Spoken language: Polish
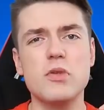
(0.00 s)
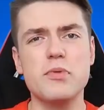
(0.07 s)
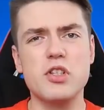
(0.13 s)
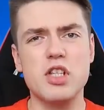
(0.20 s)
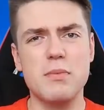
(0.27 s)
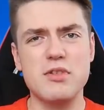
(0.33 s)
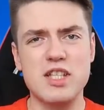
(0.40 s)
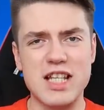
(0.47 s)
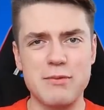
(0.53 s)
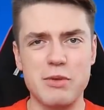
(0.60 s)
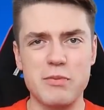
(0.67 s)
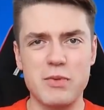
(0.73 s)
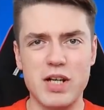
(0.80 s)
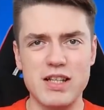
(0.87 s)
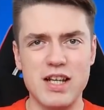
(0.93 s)
subskrypcję na
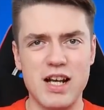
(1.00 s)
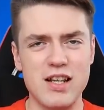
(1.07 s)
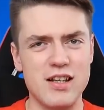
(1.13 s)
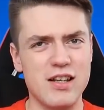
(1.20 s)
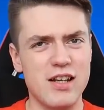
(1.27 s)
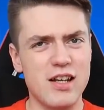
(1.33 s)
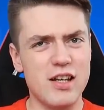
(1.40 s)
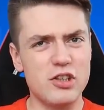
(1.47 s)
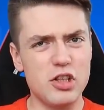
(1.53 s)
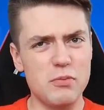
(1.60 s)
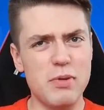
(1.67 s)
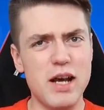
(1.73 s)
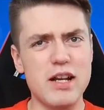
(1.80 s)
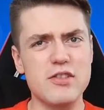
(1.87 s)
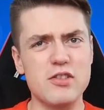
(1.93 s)
moim kanale. To
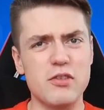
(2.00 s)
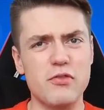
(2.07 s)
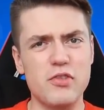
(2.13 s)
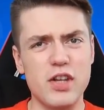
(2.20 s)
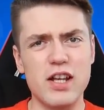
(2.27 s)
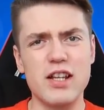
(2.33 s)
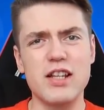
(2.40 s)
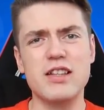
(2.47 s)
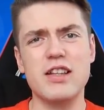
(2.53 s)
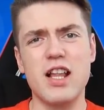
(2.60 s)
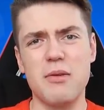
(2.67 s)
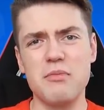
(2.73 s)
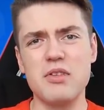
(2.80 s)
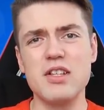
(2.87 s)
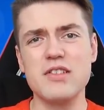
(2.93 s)
bardzo wiele
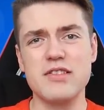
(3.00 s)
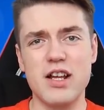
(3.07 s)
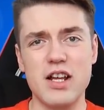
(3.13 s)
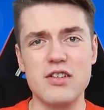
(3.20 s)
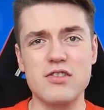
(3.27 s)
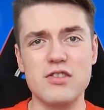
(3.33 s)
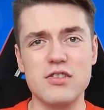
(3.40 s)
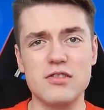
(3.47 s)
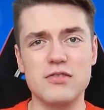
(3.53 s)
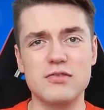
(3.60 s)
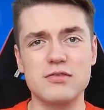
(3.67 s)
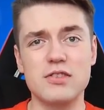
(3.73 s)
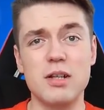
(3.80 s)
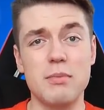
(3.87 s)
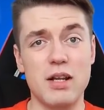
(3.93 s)
dla mnie znaczy.
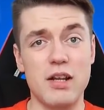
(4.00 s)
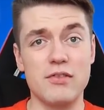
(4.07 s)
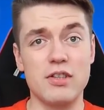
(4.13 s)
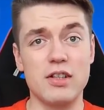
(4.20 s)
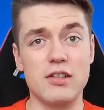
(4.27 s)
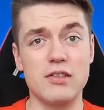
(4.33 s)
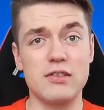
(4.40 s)
Naprawdę.